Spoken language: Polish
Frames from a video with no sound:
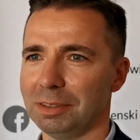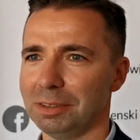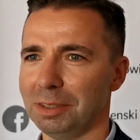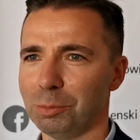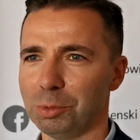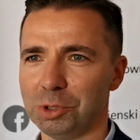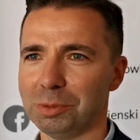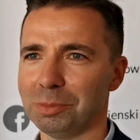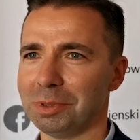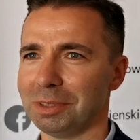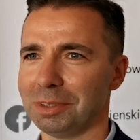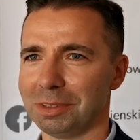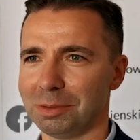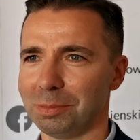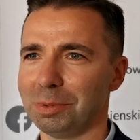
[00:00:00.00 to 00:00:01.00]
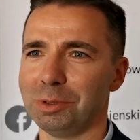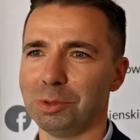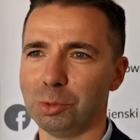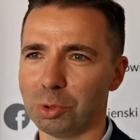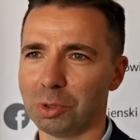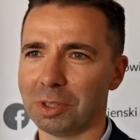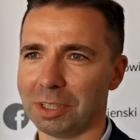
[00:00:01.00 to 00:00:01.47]
E, nie musimy zbyt
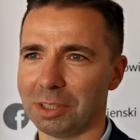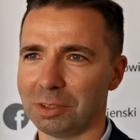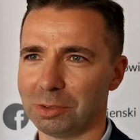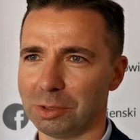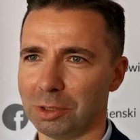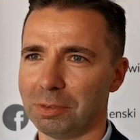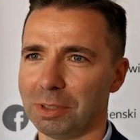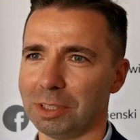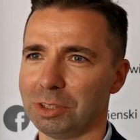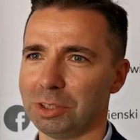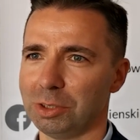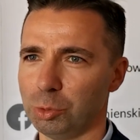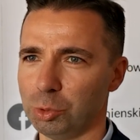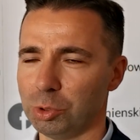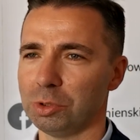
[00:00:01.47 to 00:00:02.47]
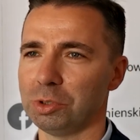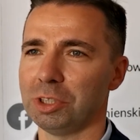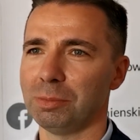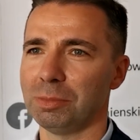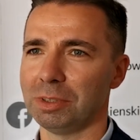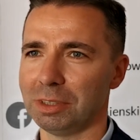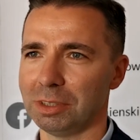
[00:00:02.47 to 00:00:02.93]
długo negocjować.
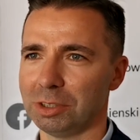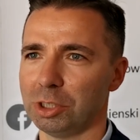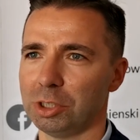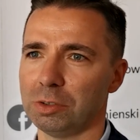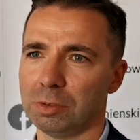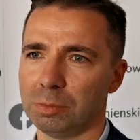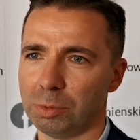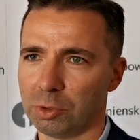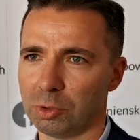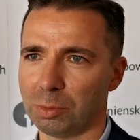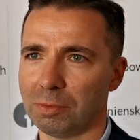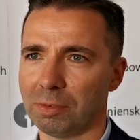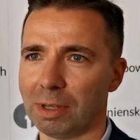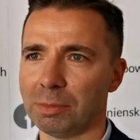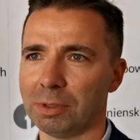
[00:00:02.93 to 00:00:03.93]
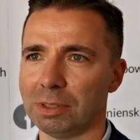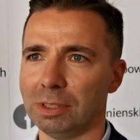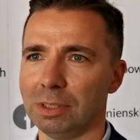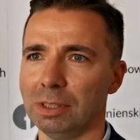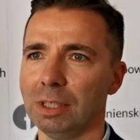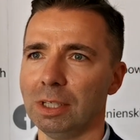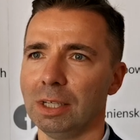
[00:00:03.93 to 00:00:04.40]
Usiądziemy, rzeczowo porozmawiamy
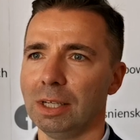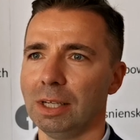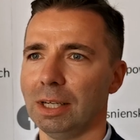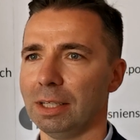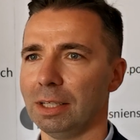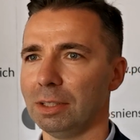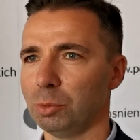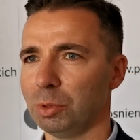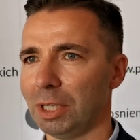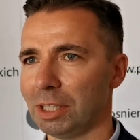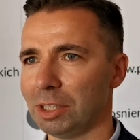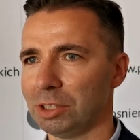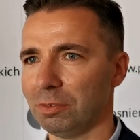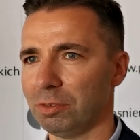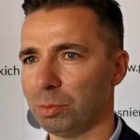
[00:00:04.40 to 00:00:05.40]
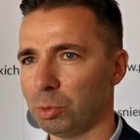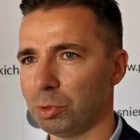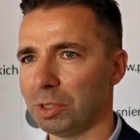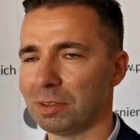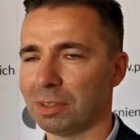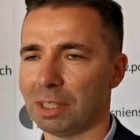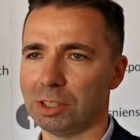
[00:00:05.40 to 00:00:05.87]
i e, udaje się
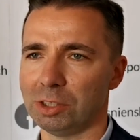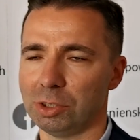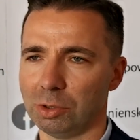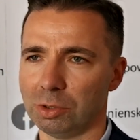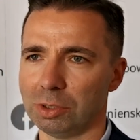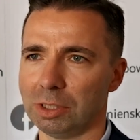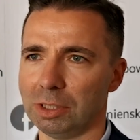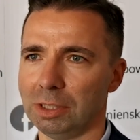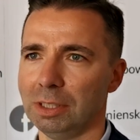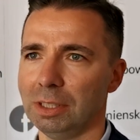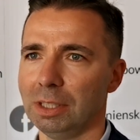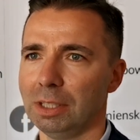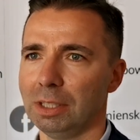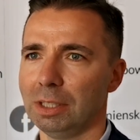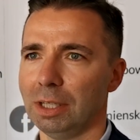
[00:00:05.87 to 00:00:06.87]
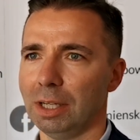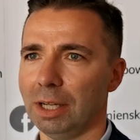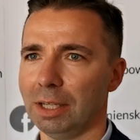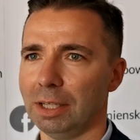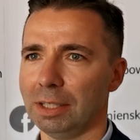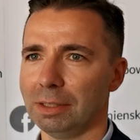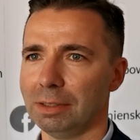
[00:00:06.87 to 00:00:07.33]
wspólnie znaleźć środki
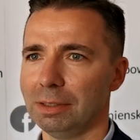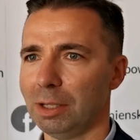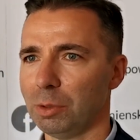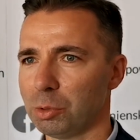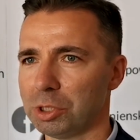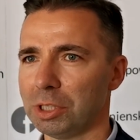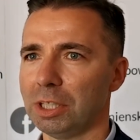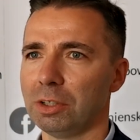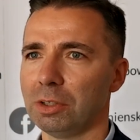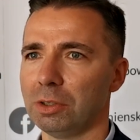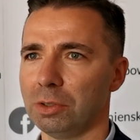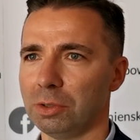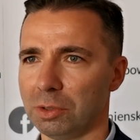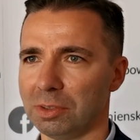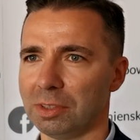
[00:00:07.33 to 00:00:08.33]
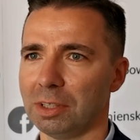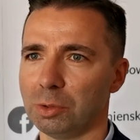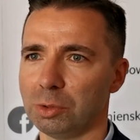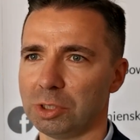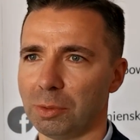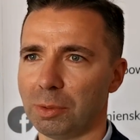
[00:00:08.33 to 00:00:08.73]
E, na różnego rodzaju